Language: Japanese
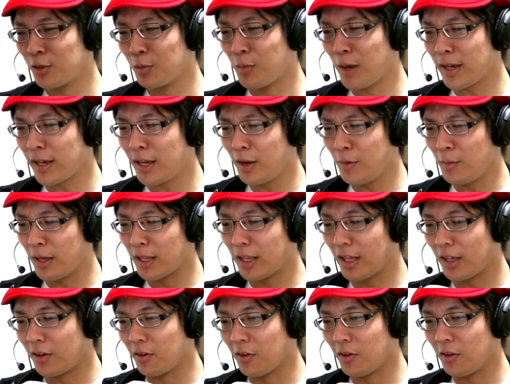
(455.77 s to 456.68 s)
ちょ、っと負ける
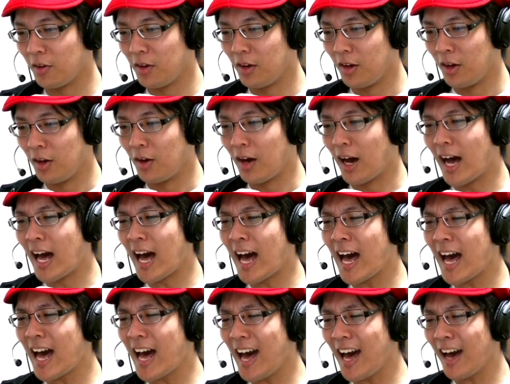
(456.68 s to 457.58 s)
まで行く
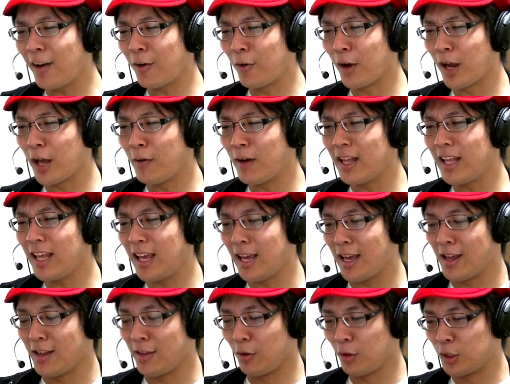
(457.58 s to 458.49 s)
あー、これは
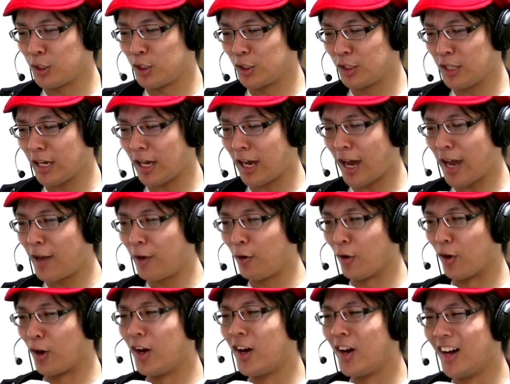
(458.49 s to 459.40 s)
ね、途中で帰
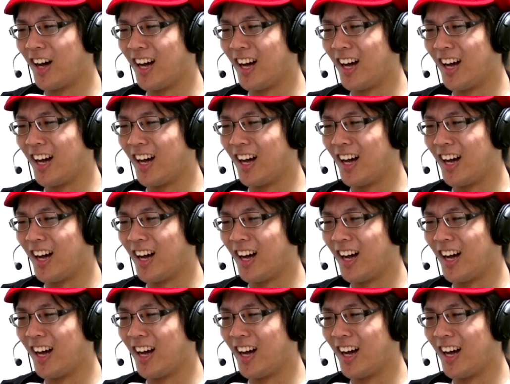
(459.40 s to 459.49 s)
ろう